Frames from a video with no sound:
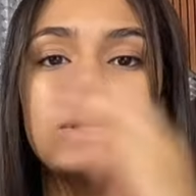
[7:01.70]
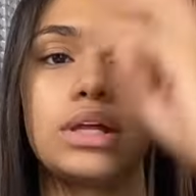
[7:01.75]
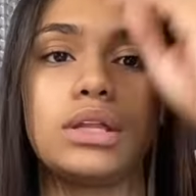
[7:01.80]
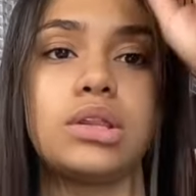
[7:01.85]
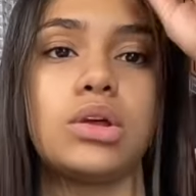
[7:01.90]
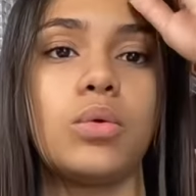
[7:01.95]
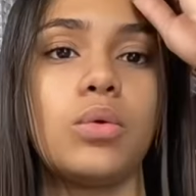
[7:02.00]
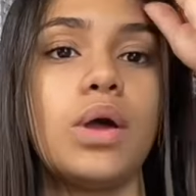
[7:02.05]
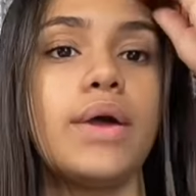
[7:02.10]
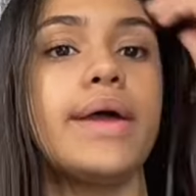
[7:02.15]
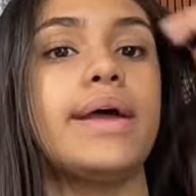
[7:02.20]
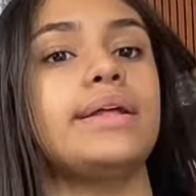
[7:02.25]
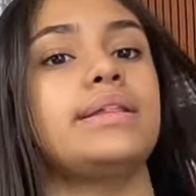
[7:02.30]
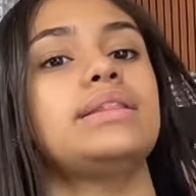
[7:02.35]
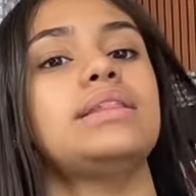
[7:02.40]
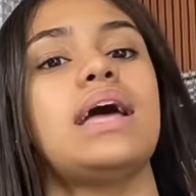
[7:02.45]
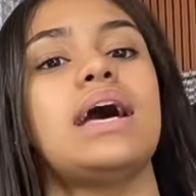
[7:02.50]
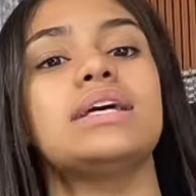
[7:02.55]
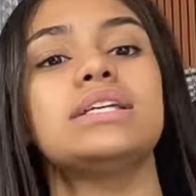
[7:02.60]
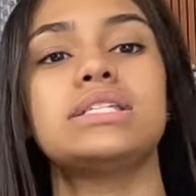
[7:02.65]
né? Então,
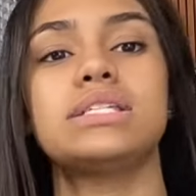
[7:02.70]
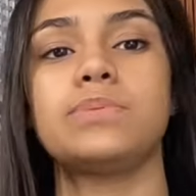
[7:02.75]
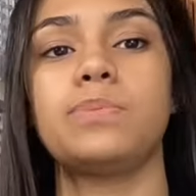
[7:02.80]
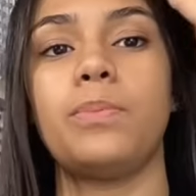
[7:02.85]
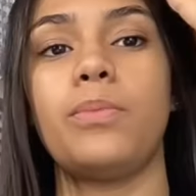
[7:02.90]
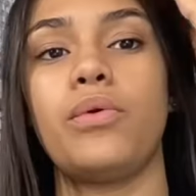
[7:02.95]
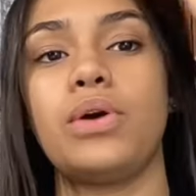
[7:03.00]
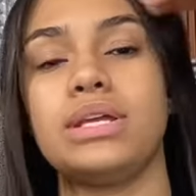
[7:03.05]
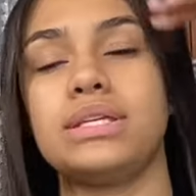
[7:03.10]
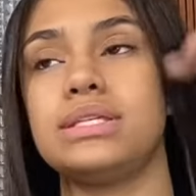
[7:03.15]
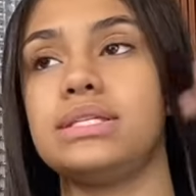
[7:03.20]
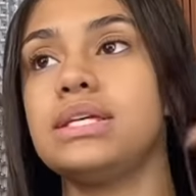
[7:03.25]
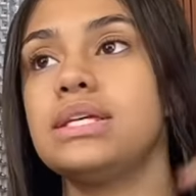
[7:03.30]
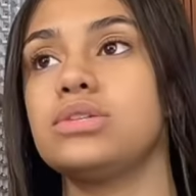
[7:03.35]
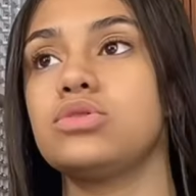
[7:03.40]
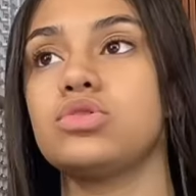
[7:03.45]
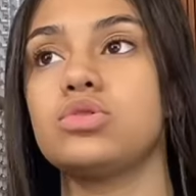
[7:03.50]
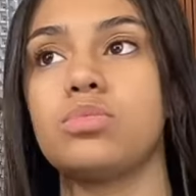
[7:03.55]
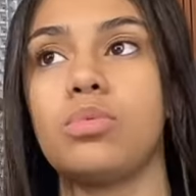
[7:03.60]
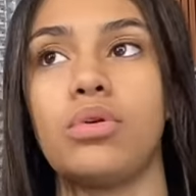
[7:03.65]
nas
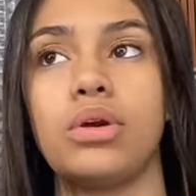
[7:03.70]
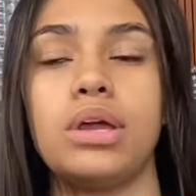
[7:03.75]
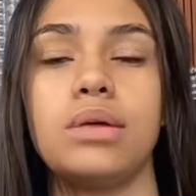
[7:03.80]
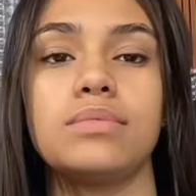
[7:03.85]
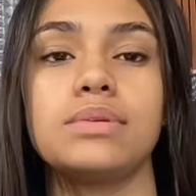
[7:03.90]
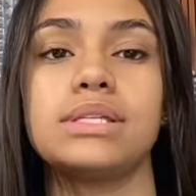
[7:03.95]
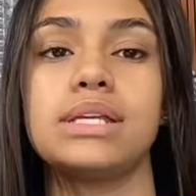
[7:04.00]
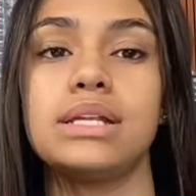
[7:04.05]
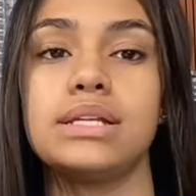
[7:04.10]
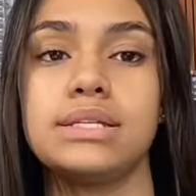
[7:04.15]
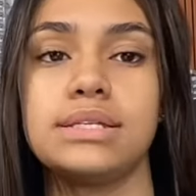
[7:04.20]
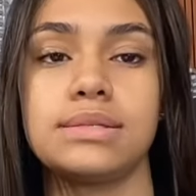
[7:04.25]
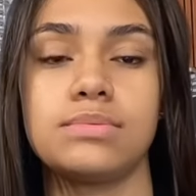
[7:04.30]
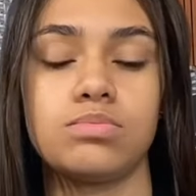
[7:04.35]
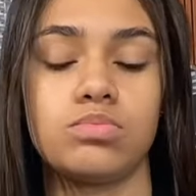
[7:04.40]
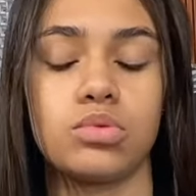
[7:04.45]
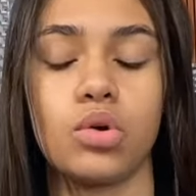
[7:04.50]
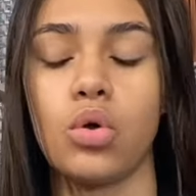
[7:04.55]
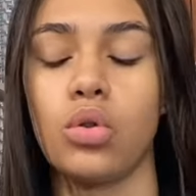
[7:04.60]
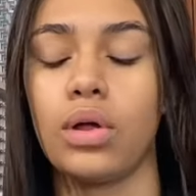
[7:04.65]
poesias, nos poemas, eles
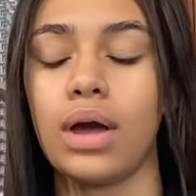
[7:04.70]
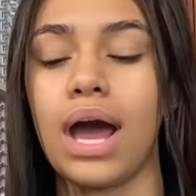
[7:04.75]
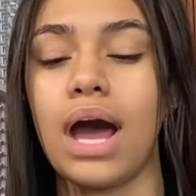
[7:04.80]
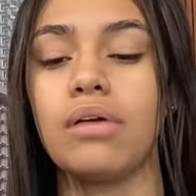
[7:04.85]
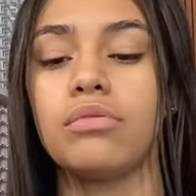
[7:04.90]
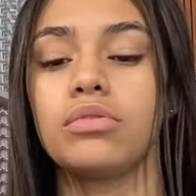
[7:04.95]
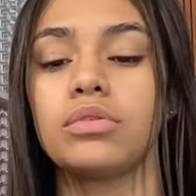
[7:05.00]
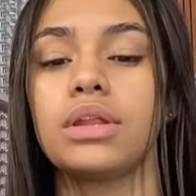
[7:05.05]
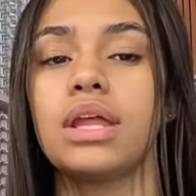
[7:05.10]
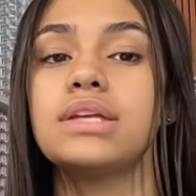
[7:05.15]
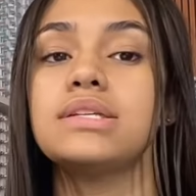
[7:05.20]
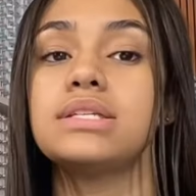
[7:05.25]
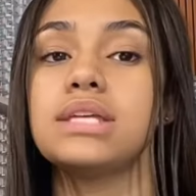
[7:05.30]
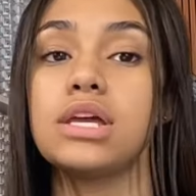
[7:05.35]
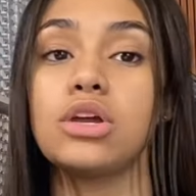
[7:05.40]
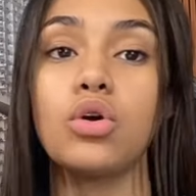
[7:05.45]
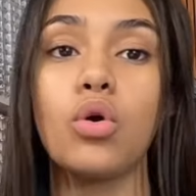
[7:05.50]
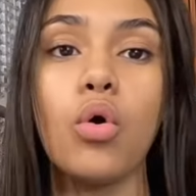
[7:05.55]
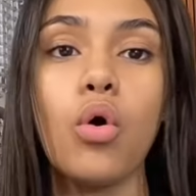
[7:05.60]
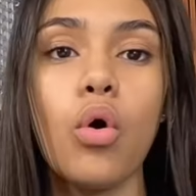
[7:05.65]
colocavam, né,
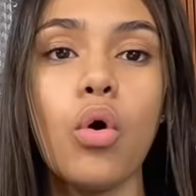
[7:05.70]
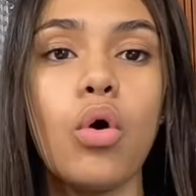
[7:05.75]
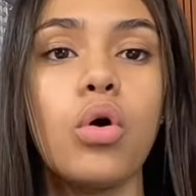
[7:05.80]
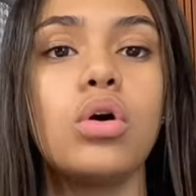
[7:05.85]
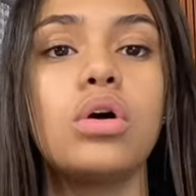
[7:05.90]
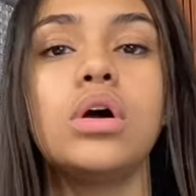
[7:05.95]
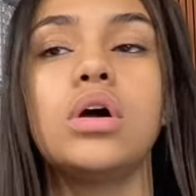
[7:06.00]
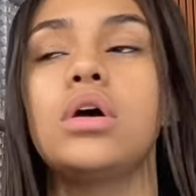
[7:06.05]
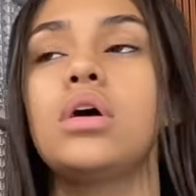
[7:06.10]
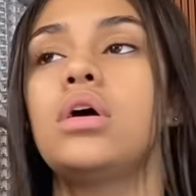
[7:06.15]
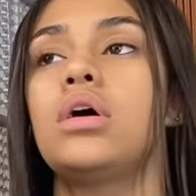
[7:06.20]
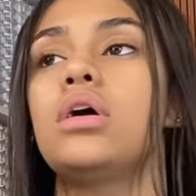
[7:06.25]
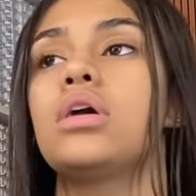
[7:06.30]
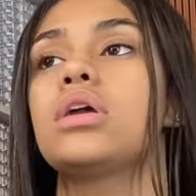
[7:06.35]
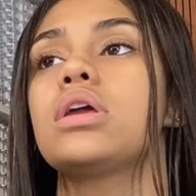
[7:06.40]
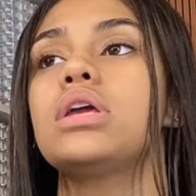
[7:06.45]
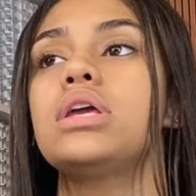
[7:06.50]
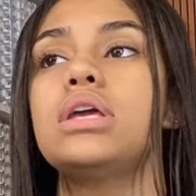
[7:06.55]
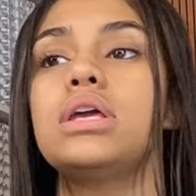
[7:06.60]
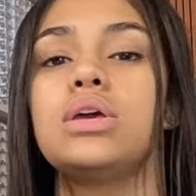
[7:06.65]
senhor.
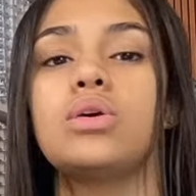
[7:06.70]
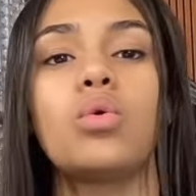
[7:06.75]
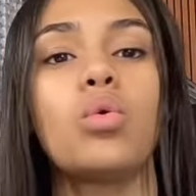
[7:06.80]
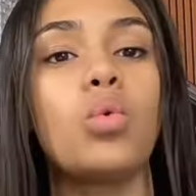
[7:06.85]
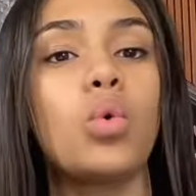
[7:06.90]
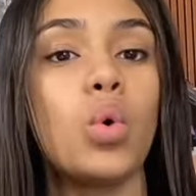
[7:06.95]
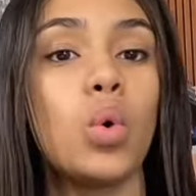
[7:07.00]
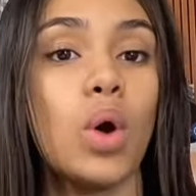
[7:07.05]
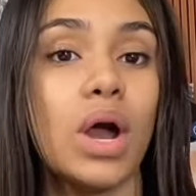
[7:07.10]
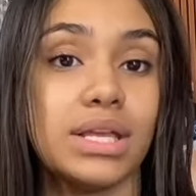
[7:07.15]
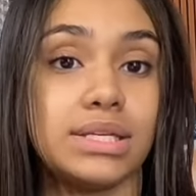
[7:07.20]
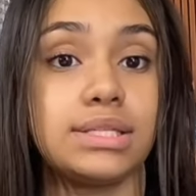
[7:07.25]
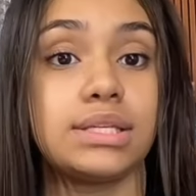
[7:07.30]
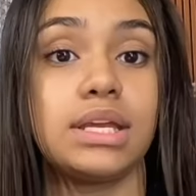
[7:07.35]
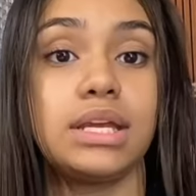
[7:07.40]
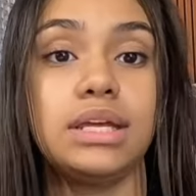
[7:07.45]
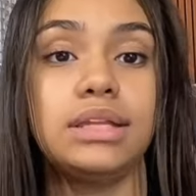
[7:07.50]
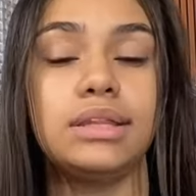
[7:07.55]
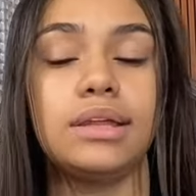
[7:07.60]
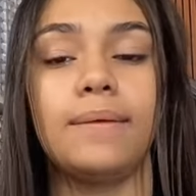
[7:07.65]
E o, a
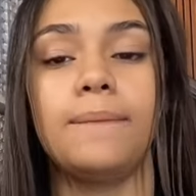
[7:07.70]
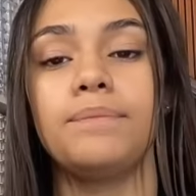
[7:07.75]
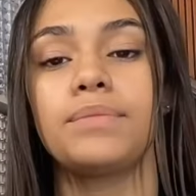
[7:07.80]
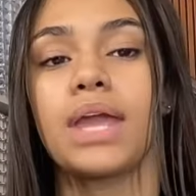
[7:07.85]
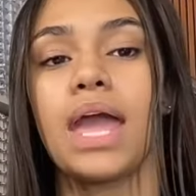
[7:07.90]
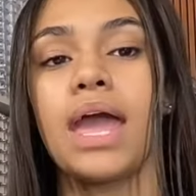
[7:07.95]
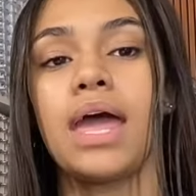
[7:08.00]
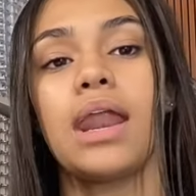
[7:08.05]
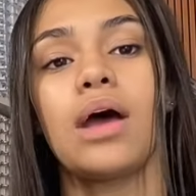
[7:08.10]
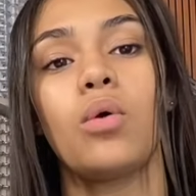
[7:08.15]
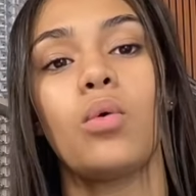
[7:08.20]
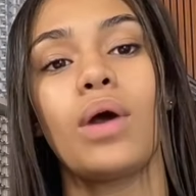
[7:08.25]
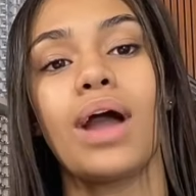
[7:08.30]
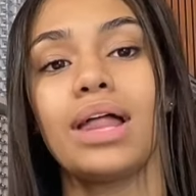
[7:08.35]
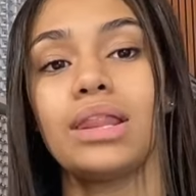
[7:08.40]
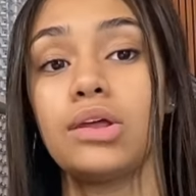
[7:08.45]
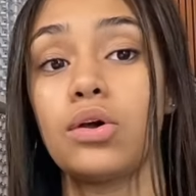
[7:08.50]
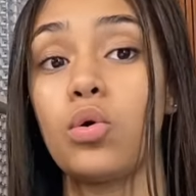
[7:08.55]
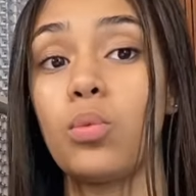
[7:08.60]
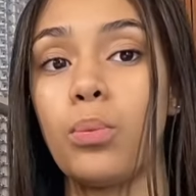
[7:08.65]
escrita era o
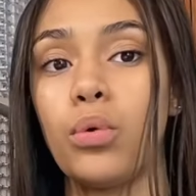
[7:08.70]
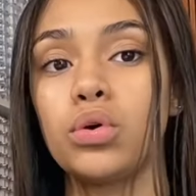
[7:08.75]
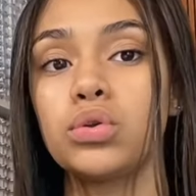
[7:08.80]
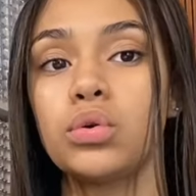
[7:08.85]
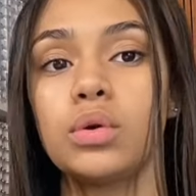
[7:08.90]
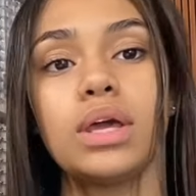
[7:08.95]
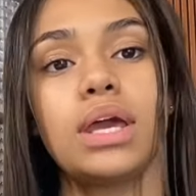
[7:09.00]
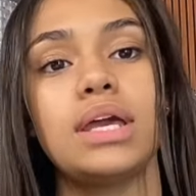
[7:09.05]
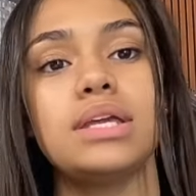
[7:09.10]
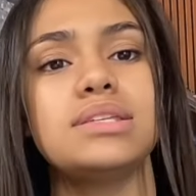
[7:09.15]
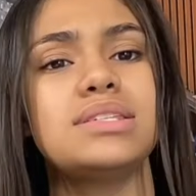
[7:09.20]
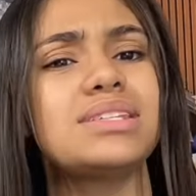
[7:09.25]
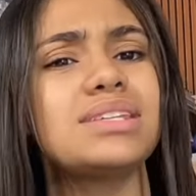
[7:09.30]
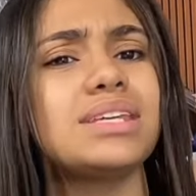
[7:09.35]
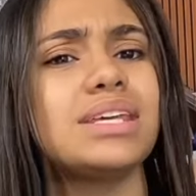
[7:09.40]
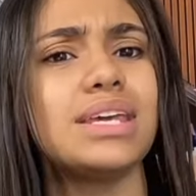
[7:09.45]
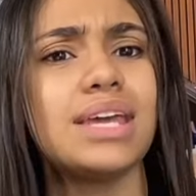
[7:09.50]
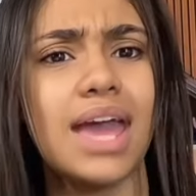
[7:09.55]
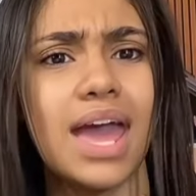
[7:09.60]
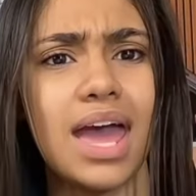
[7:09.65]
galego português,
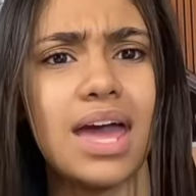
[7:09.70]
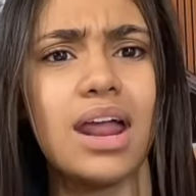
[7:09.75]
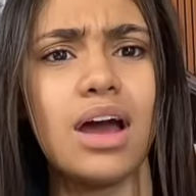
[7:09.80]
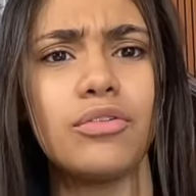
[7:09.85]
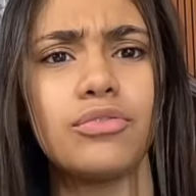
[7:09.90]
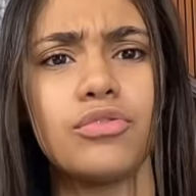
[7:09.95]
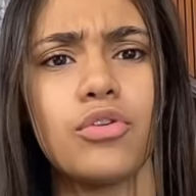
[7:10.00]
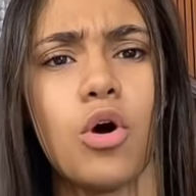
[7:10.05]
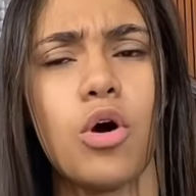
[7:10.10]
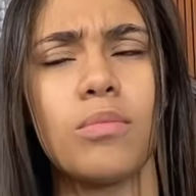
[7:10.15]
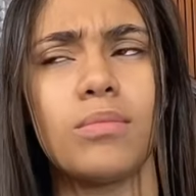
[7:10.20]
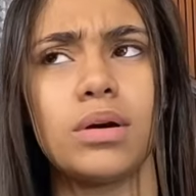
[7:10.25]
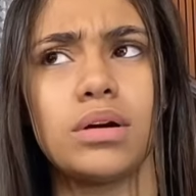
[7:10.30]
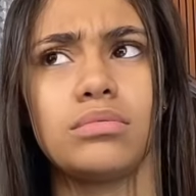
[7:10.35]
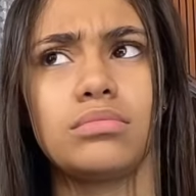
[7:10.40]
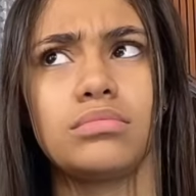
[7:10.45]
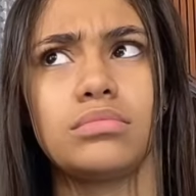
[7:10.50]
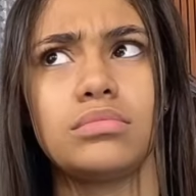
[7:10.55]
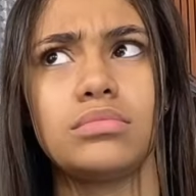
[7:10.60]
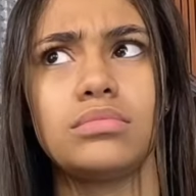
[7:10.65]
que era a
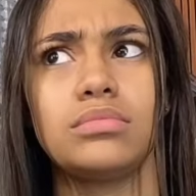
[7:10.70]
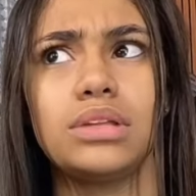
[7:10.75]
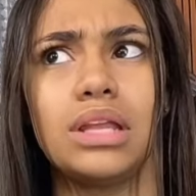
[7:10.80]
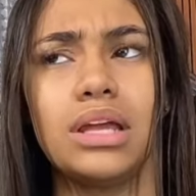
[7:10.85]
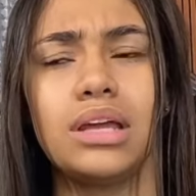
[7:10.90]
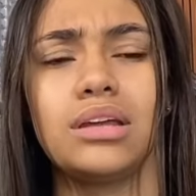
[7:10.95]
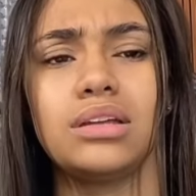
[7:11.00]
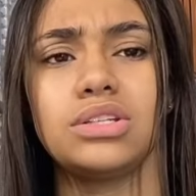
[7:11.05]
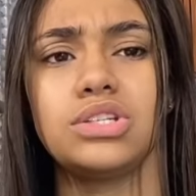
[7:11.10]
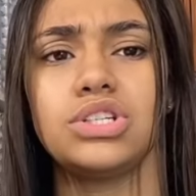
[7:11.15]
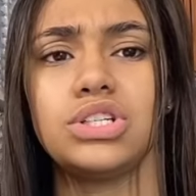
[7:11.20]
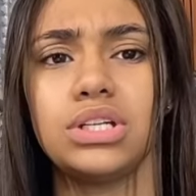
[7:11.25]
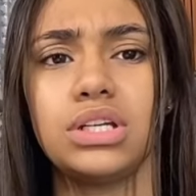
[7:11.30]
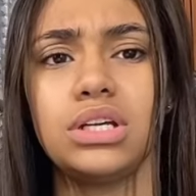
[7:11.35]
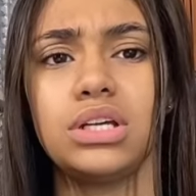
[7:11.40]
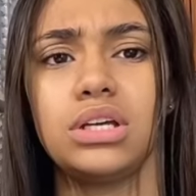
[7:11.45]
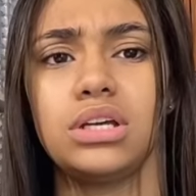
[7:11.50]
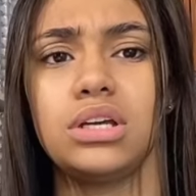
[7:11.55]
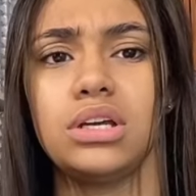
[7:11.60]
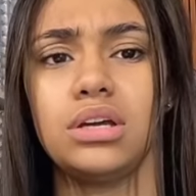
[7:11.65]
forma, né,
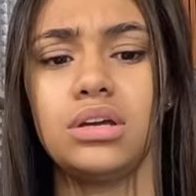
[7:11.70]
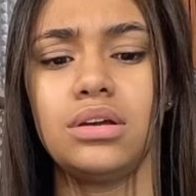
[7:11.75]
de